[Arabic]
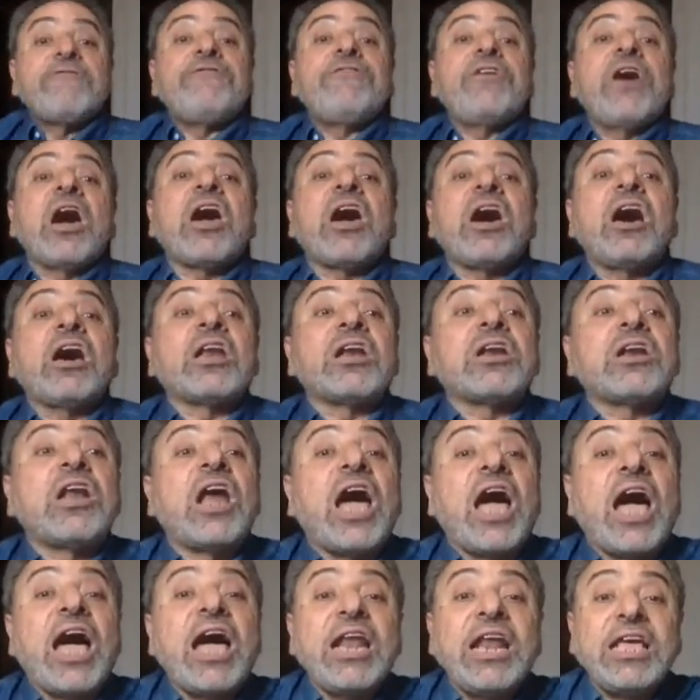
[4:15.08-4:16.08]
فخر
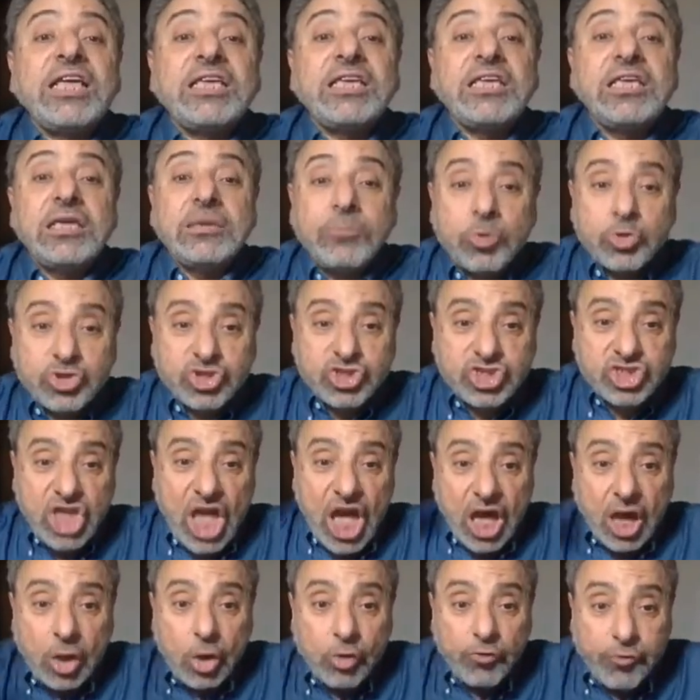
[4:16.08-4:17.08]
عليهم
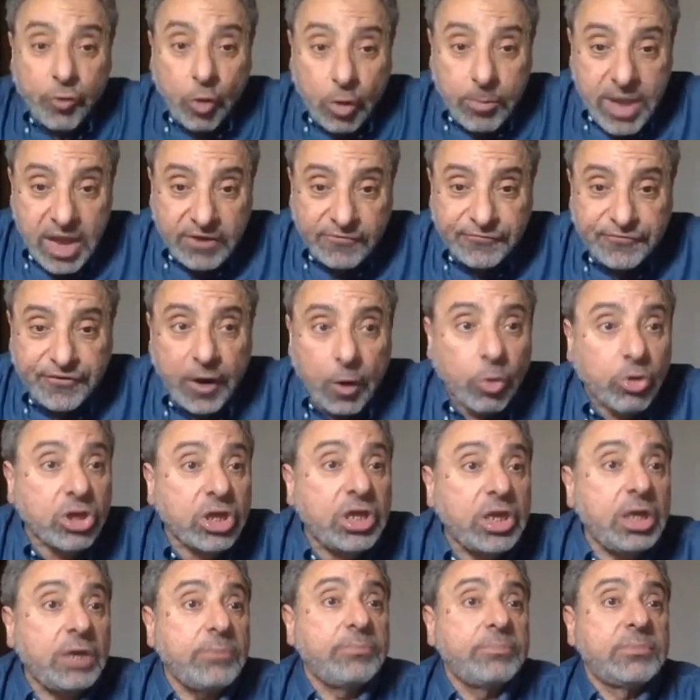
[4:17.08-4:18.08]
السقف من
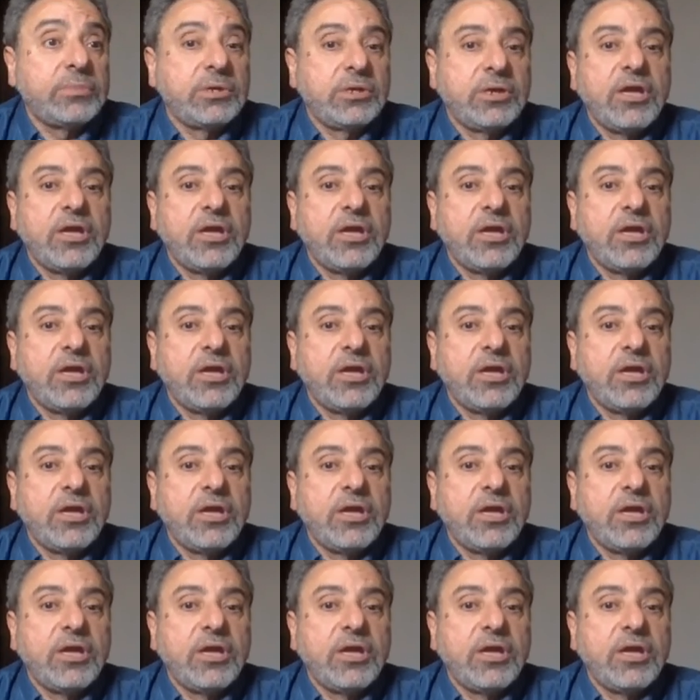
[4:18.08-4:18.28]
فوقهم